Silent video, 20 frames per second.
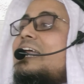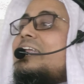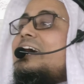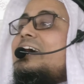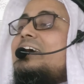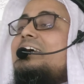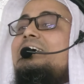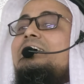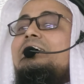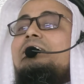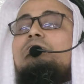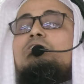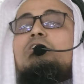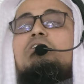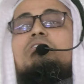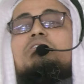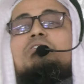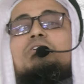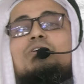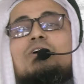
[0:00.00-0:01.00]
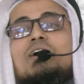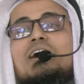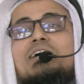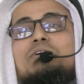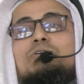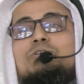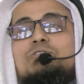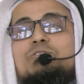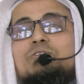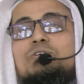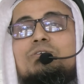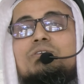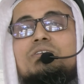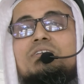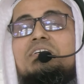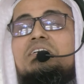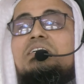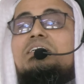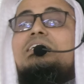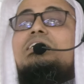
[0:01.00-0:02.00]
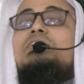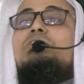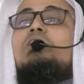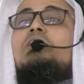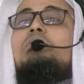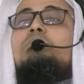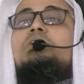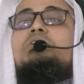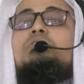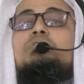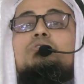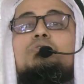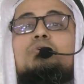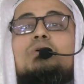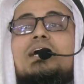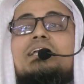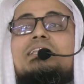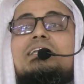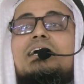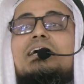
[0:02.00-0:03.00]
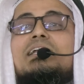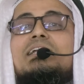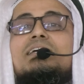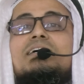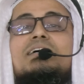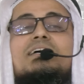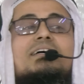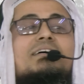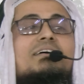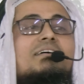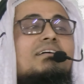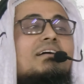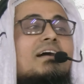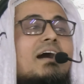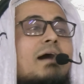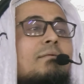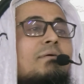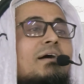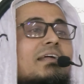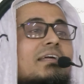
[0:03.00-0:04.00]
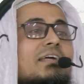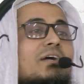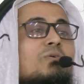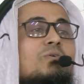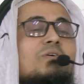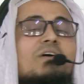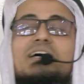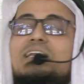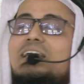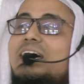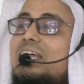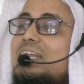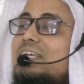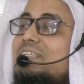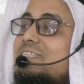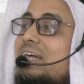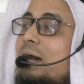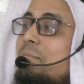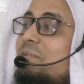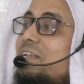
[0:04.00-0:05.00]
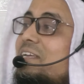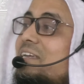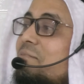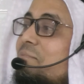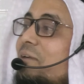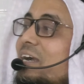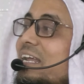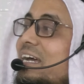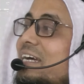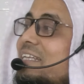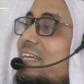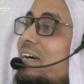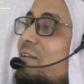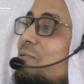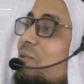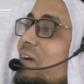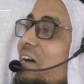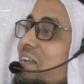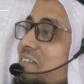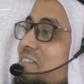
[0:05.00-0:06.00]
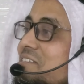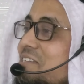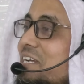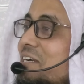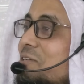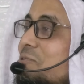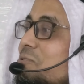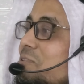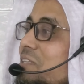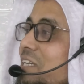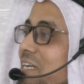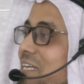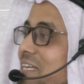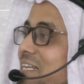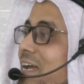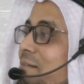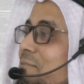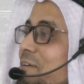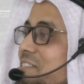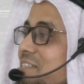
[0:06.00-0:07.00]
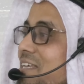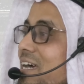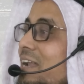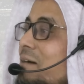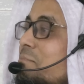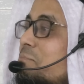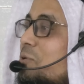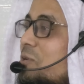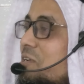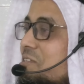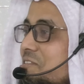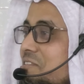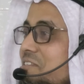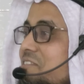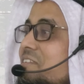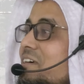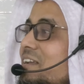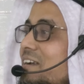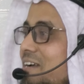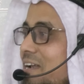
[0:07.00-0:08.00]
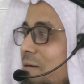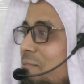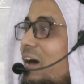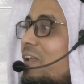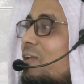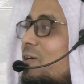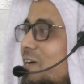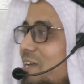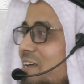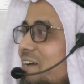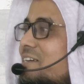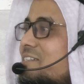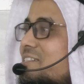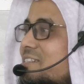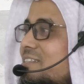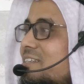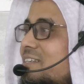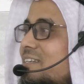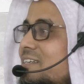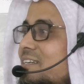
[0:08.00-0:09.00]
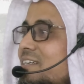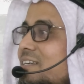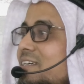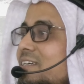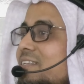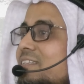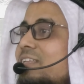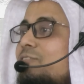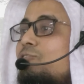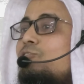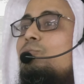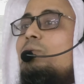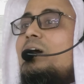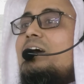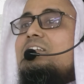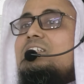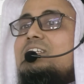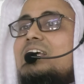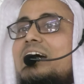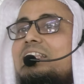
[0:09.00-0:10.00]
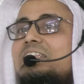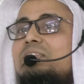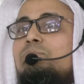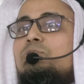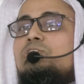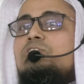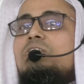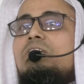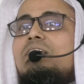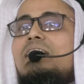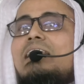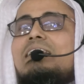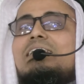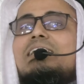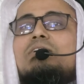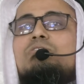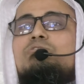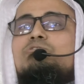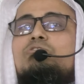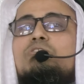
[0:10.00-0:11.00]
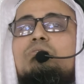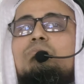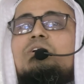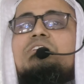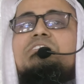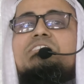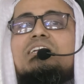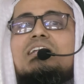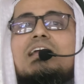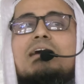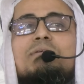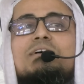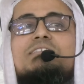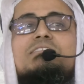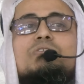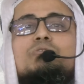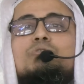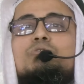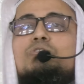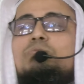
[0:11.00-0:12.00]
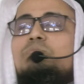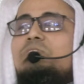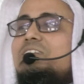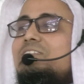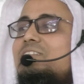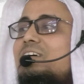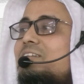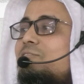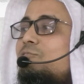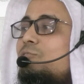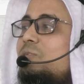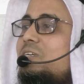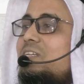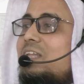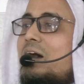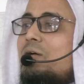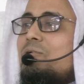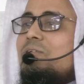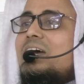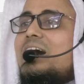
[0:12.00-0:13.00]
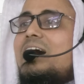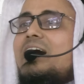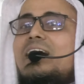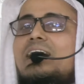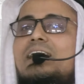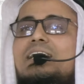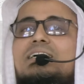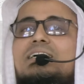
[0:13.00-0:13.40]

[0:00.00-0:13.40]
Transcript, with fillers: টানে তখন কয় হুজুর কি করবে একটু দোয়া দেন আবার কেউ কয় নাইলে তাপনিকে পাঠায় দেন ওখানে যে একটু দেখি নামাজ কালাম পড়ে যদি ছেলেটা ভালো হয়ে আসে তা তোমার সাত বছরে আল্লাহ রসুল বলছেন নামাজের হুকুম দিতে তুমি নাও না